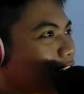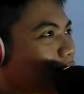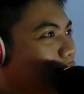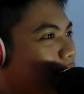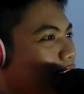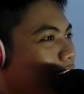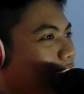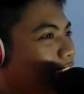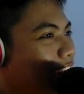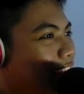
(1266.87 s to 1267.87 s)
What the
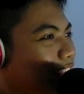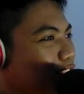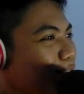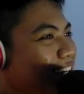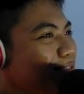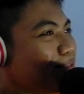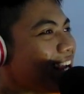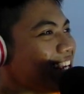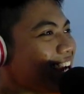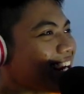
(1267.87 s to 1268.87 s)
hell? Itu makin
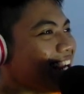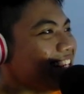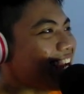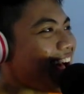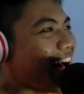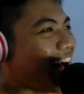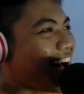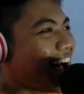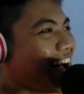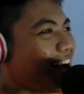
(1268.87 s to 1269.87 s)
banyak, anjah!
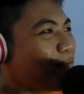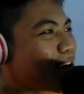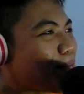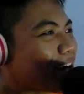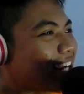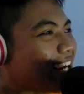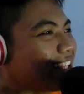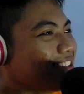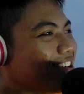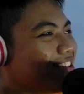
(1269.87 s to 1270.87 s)
Berapa geng
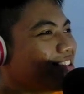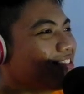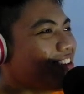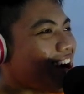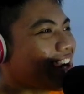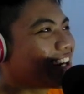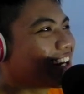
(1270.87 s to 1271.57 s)
itu? Woi!